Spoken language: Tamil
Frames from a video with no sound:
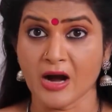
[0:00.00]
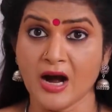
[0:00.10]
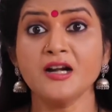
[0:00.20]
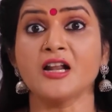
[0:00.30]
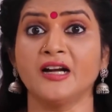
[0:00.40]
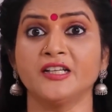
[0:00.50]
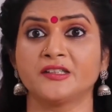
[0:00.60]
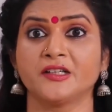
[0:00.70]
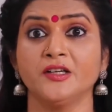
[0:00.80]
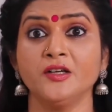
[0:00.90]
நம்ம ஆடின
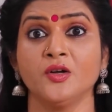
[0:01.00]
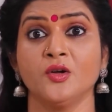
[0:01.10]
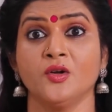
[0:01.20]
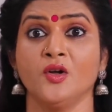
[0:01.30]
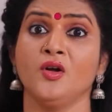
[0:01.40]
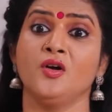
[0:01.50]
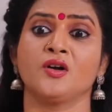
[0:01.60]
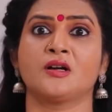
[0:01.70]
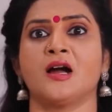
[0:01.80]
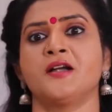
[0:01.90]
ஆட்டத்துக்கு
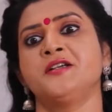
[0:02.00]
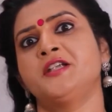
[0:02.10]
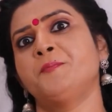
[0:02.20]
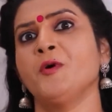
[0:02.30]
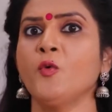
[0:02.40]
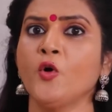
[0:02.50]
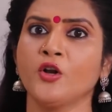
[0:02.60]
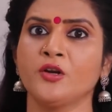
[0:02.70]
கண்டிப்பா